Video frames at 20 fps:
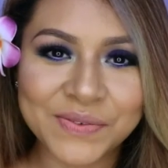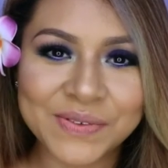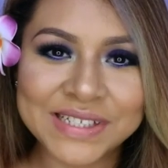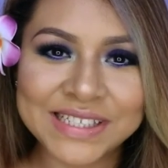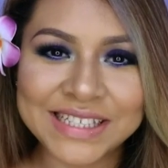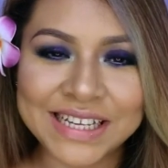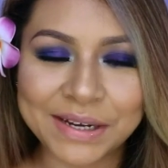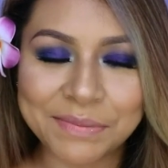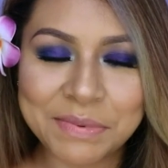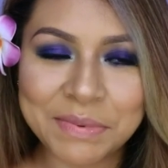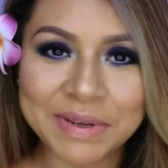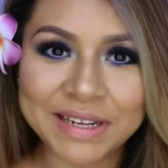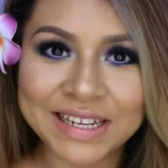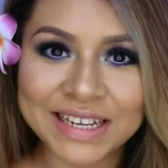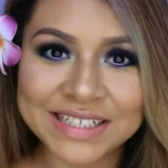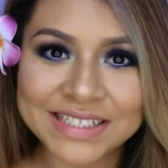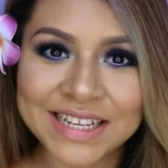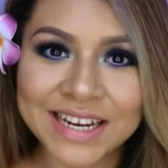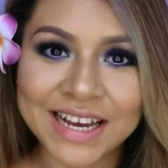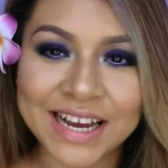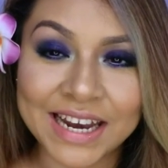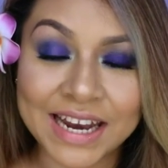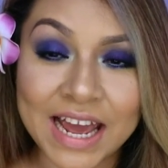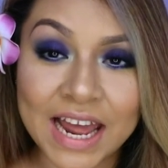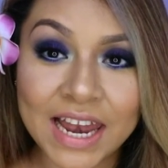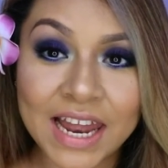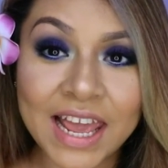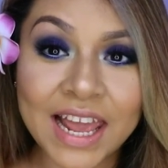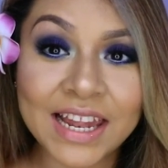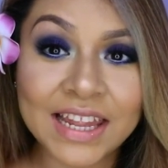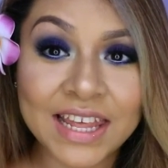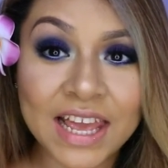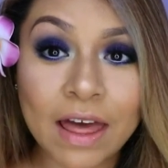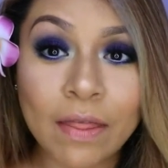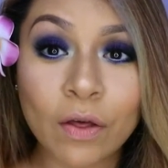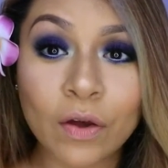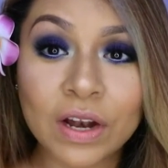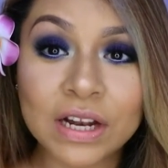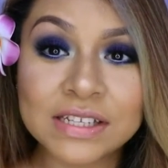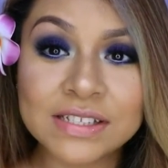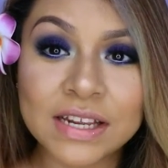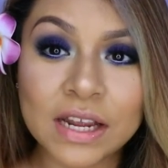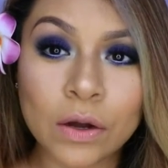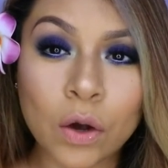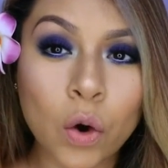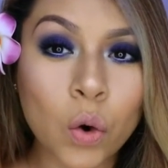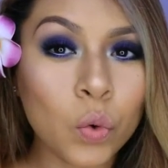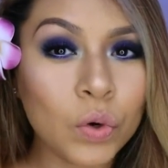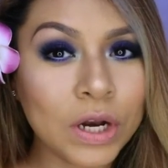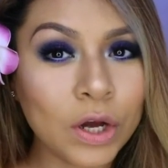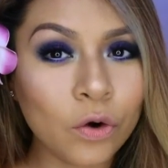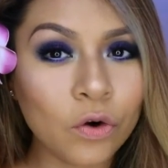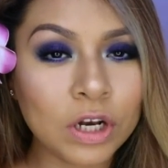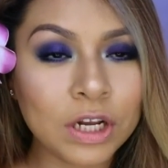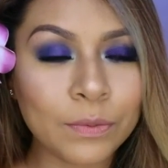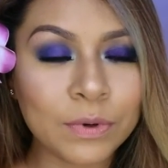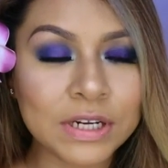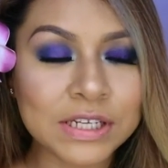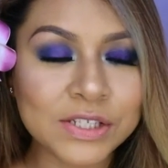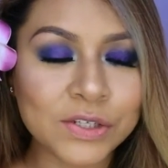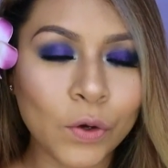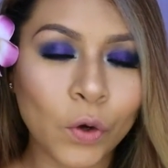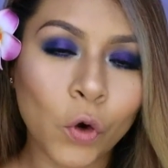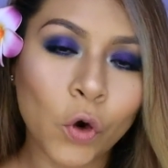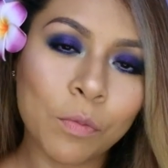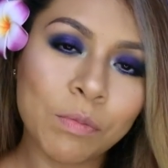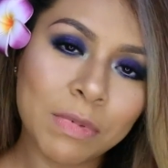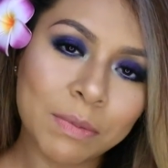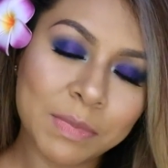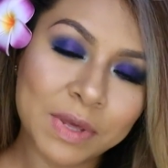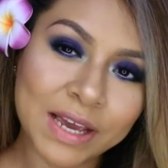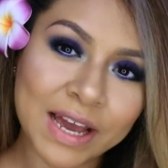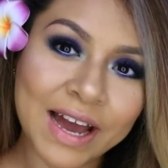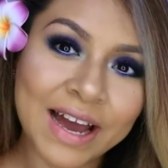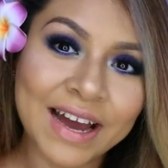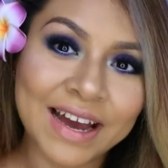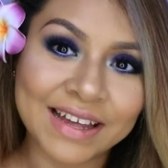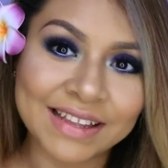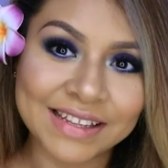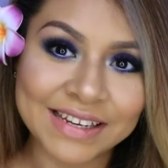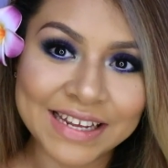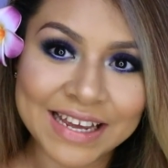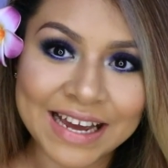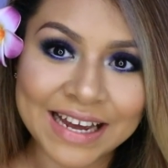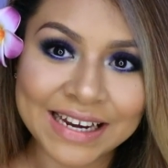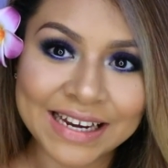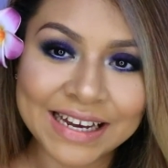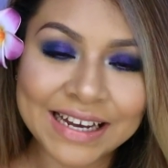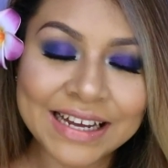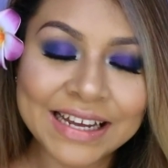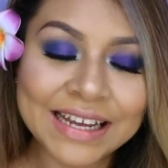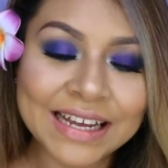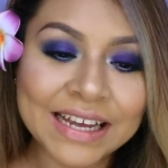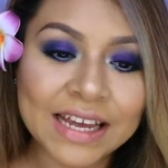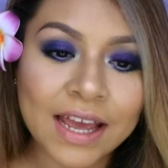¿cómo están? Bienvenidas al canal. El día de hoy les traigo una colaboración con mi amiga Adriana.